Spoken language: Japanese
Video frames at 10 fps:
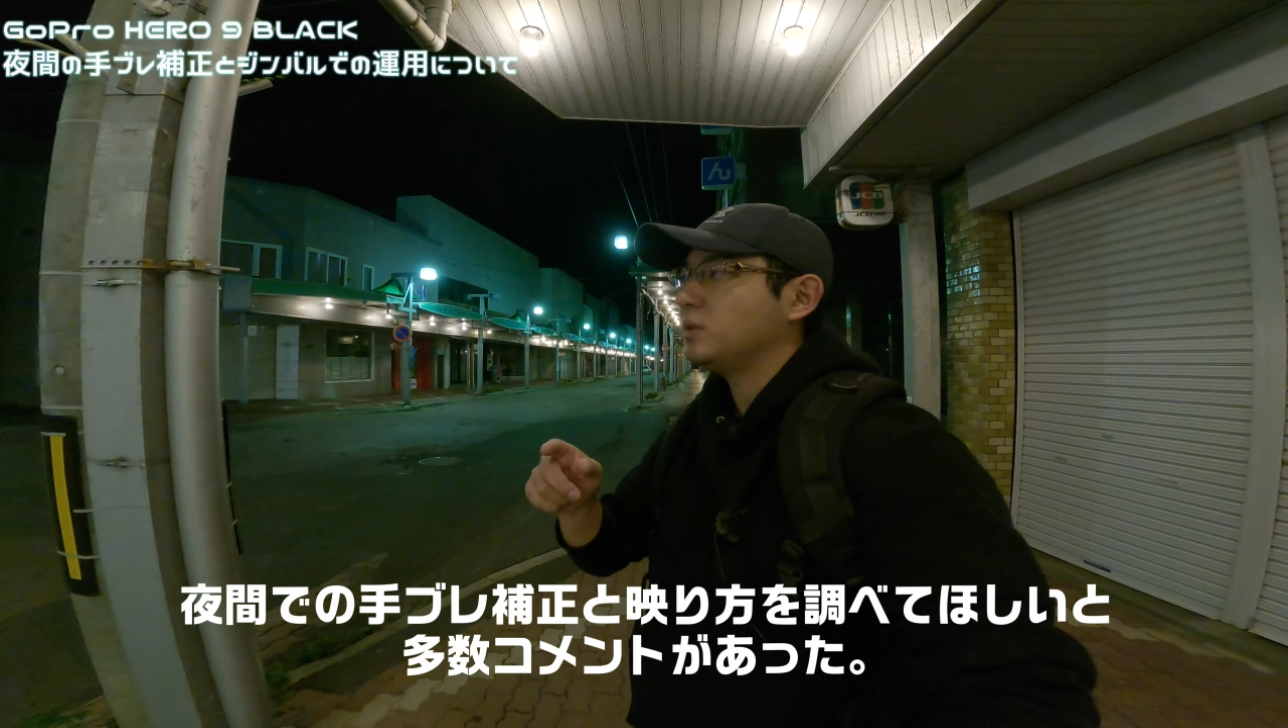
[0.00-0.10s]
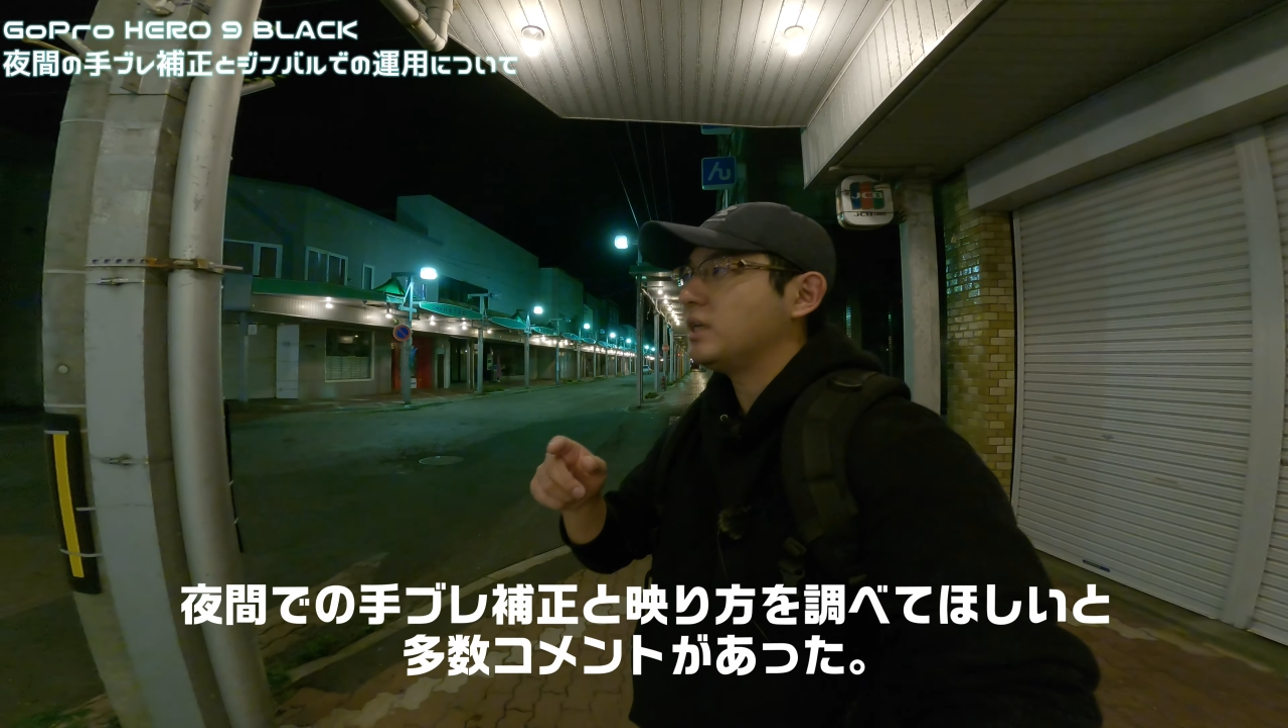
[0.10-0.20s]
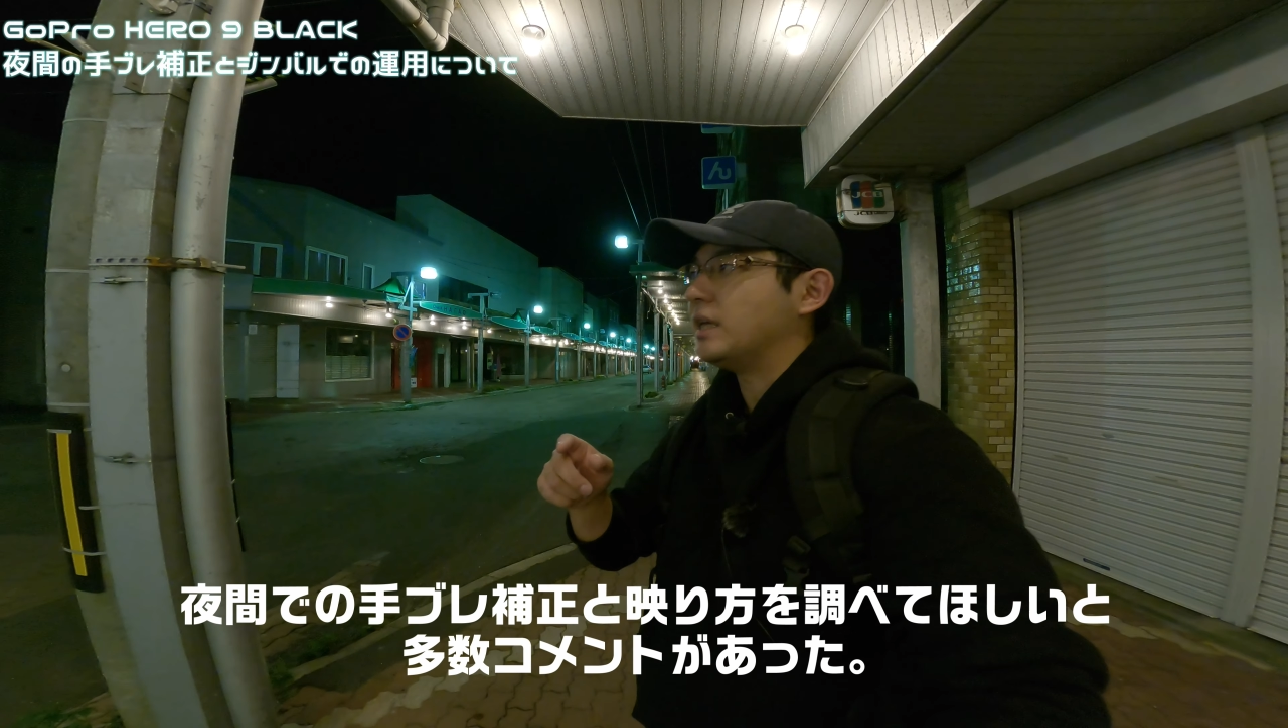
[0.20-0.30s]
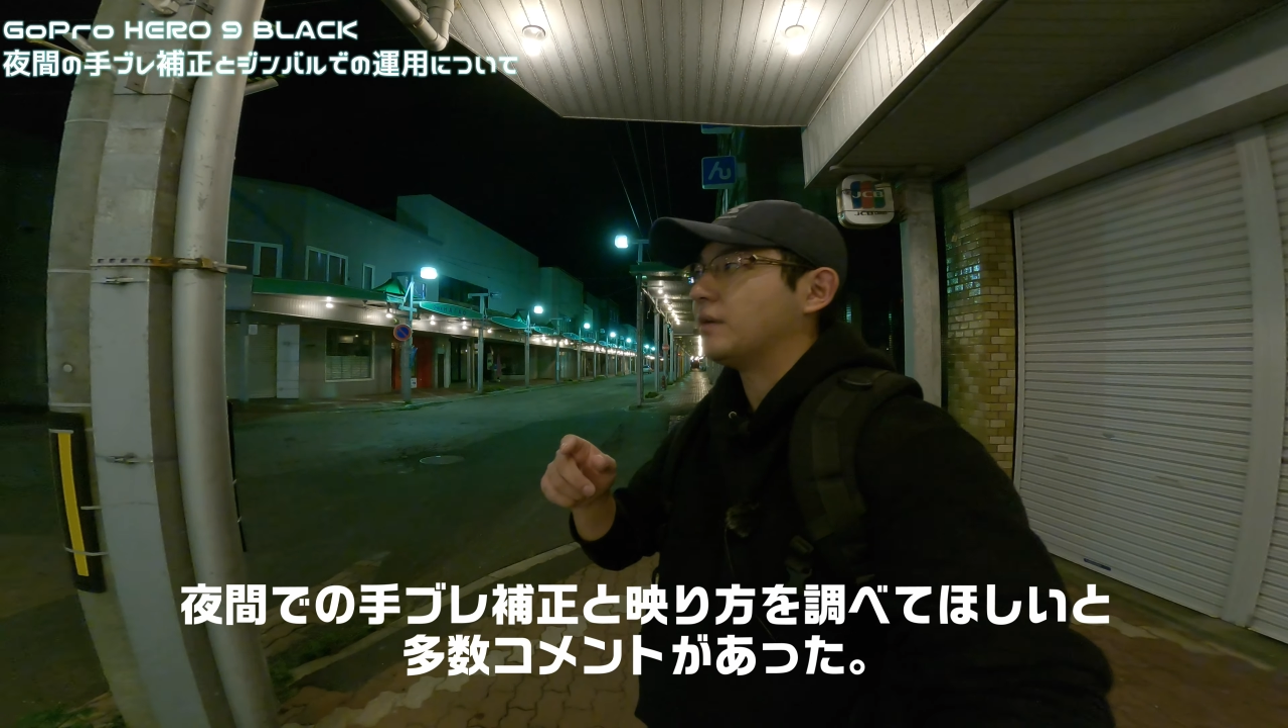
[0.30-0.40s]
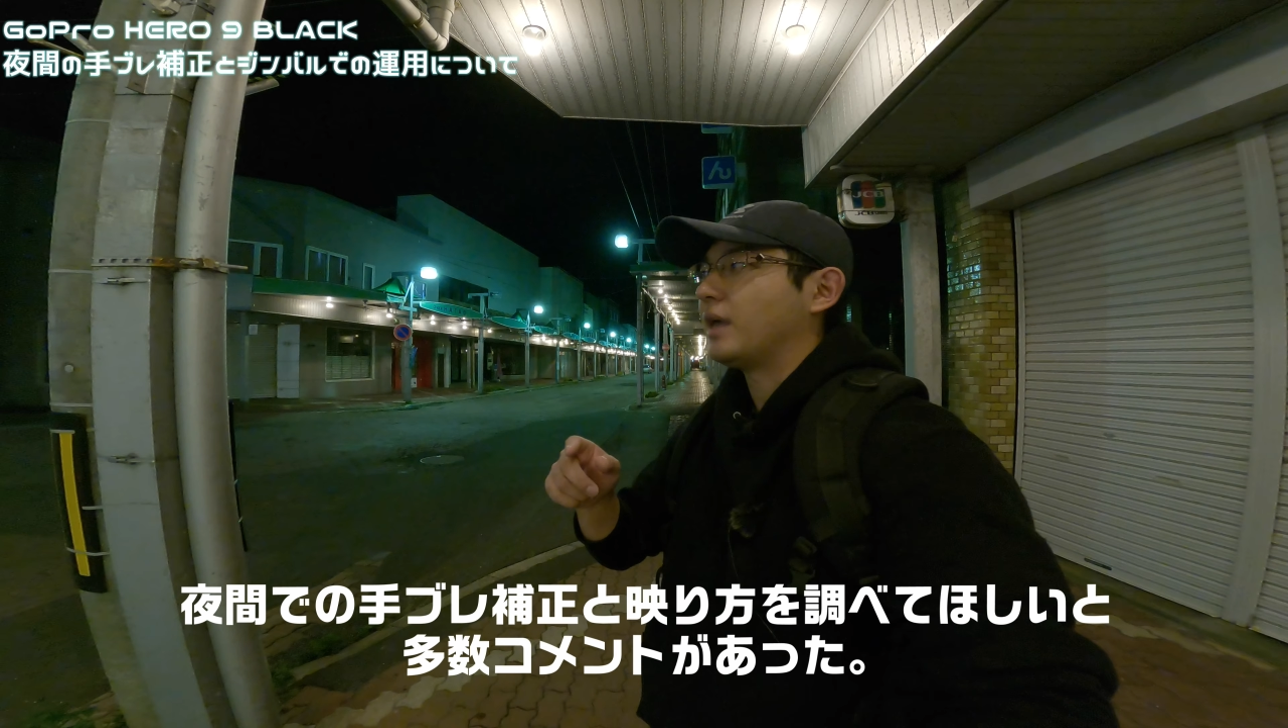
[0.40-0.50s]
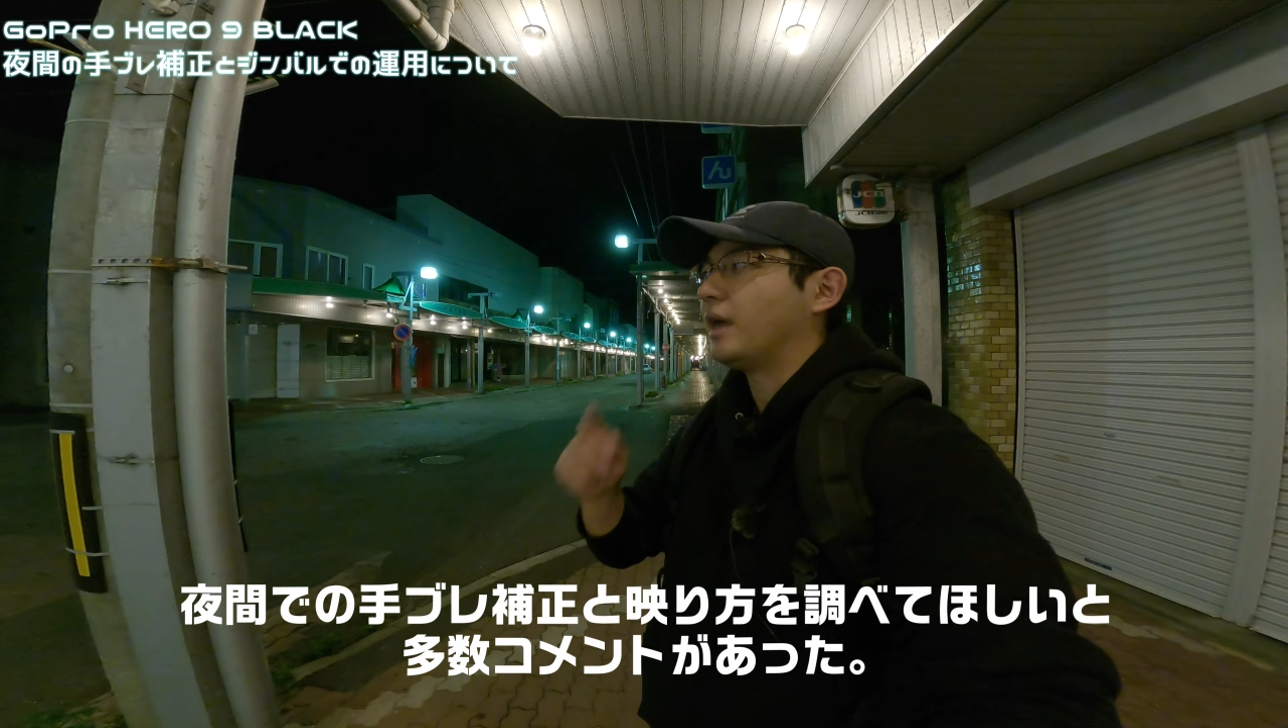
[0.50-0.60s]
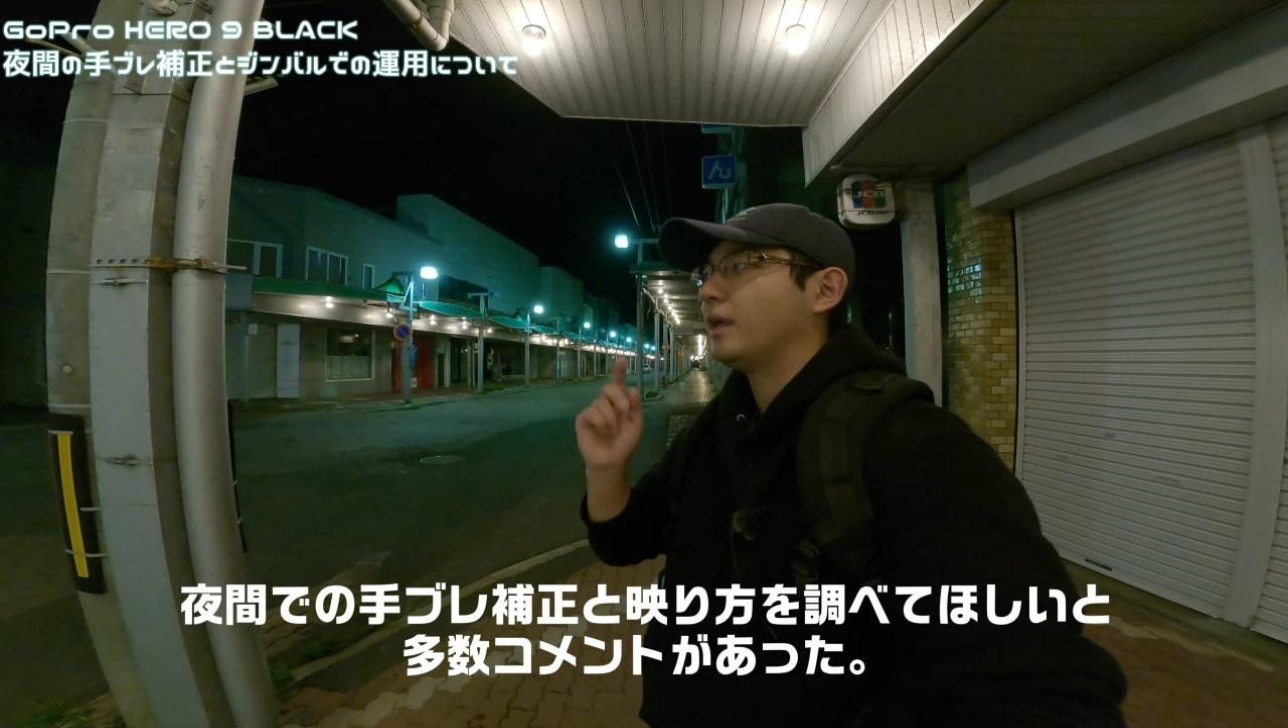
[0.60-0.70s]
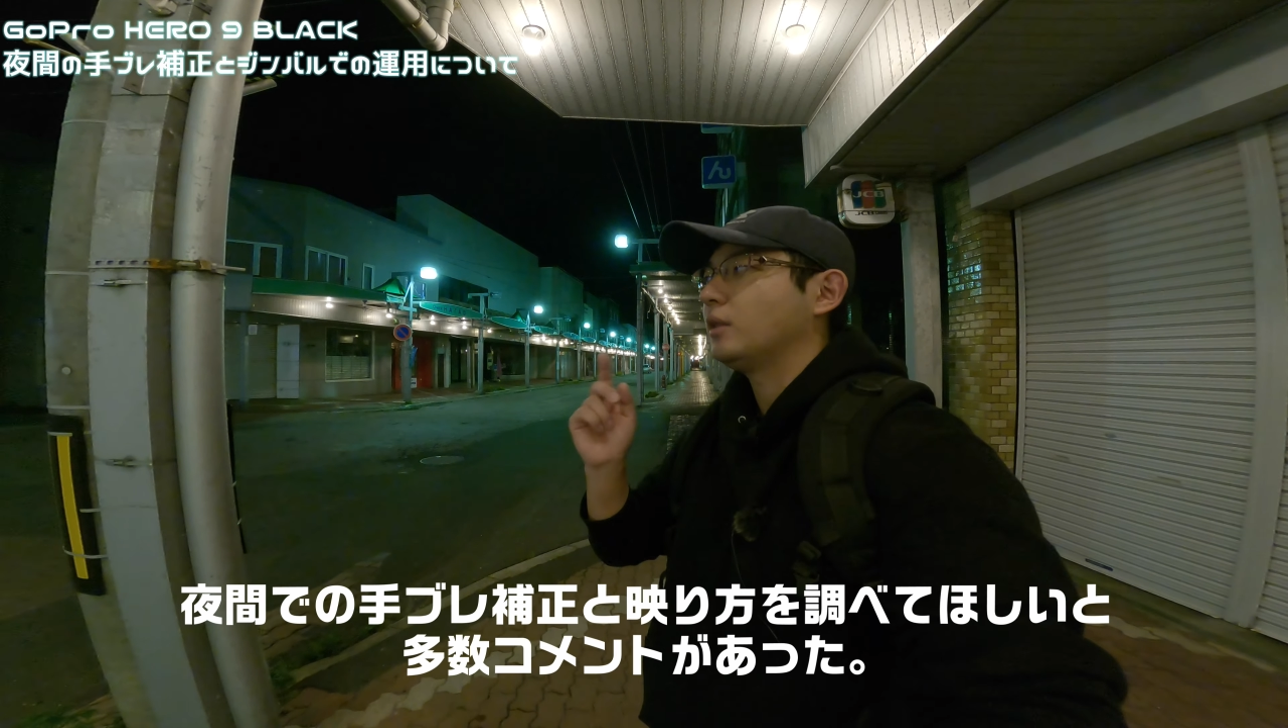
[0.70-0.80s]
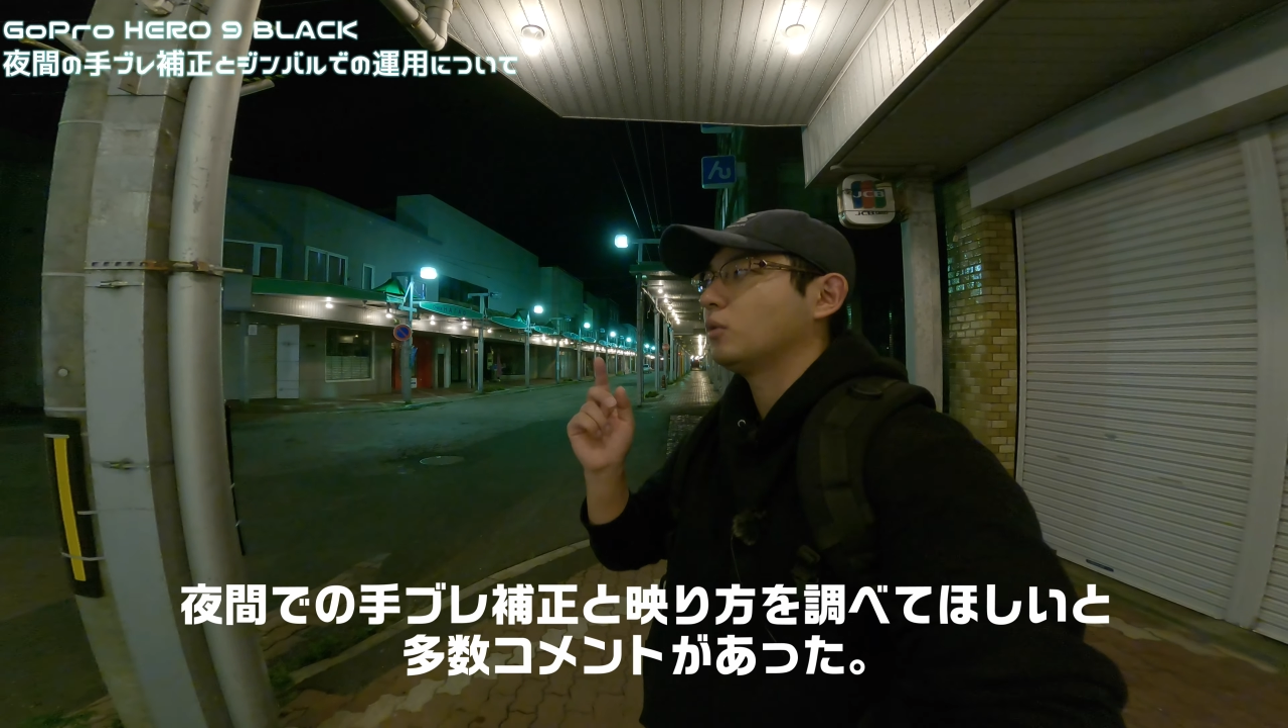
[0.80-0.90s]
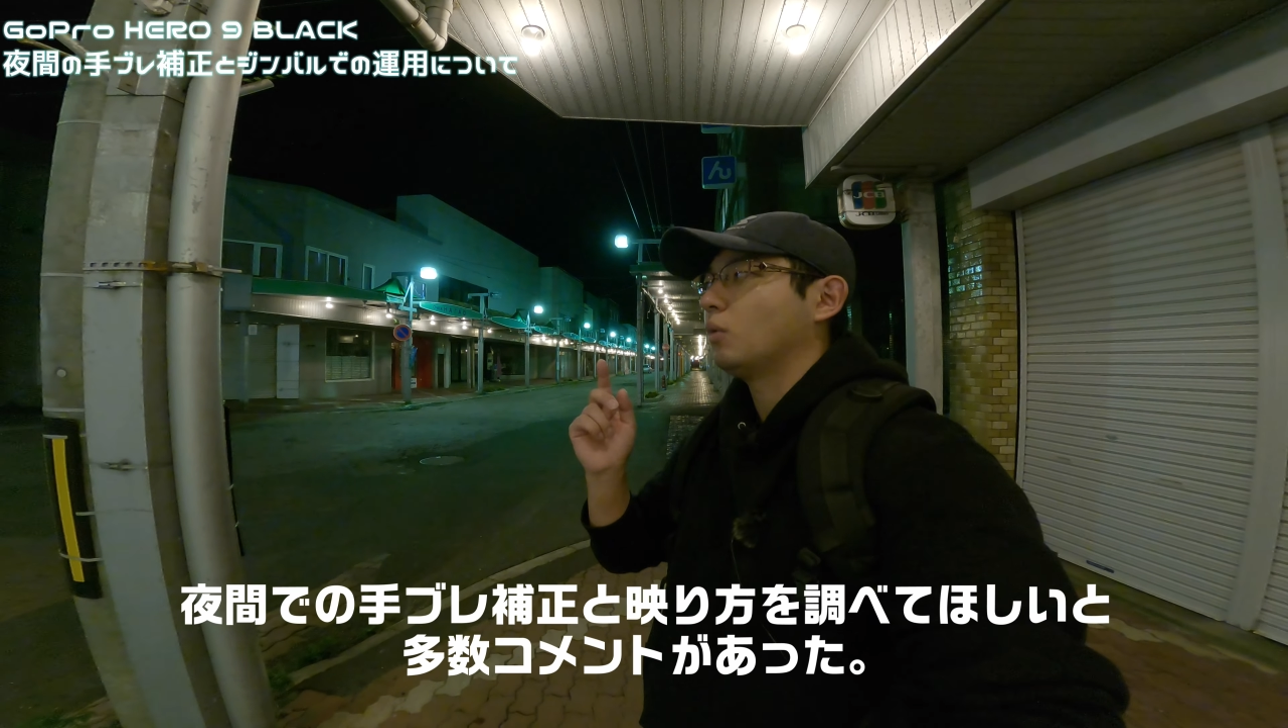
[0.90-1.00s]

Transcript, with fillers: にえっ、